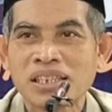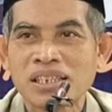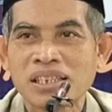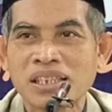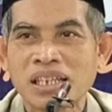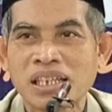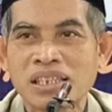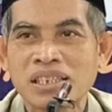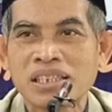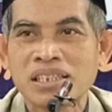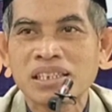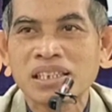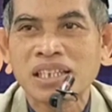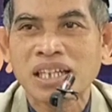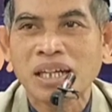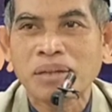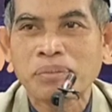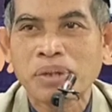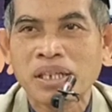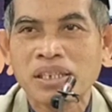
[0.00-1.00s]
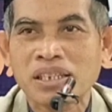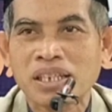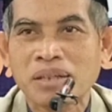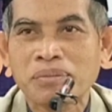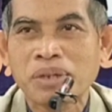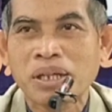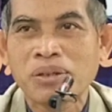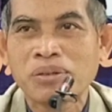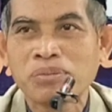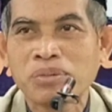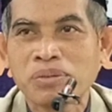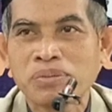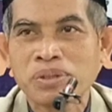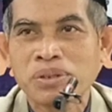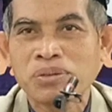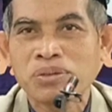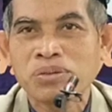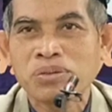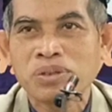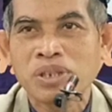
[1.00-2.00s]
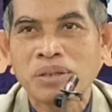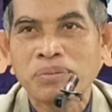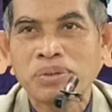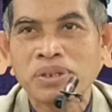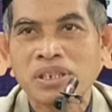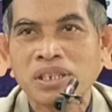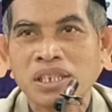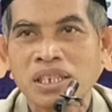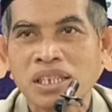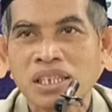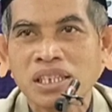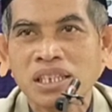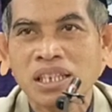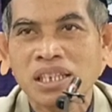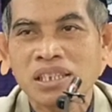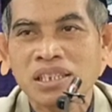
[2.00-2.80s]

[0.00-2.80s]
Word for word: ngaji ceramah-ceramah umum itu juga penting,